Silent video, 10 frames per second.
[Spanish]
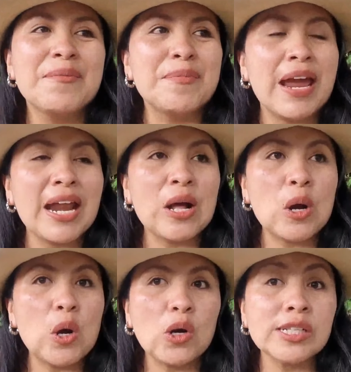
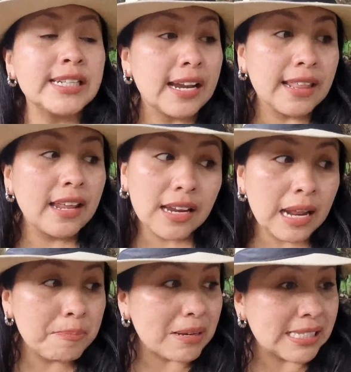Pero en realidad
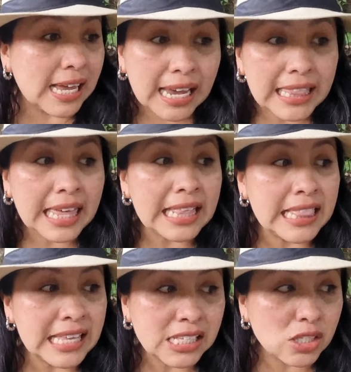el paisaje de
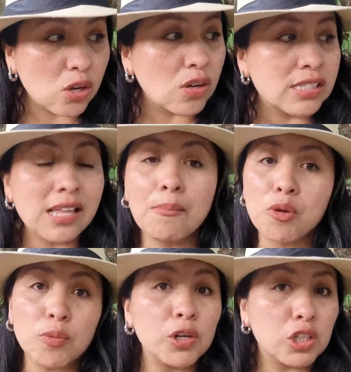inicio está
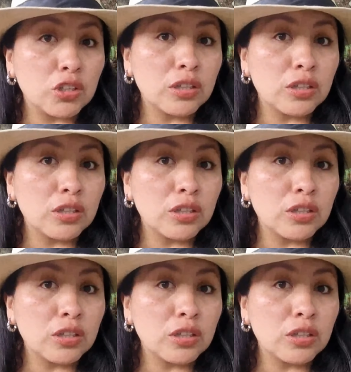muy bonito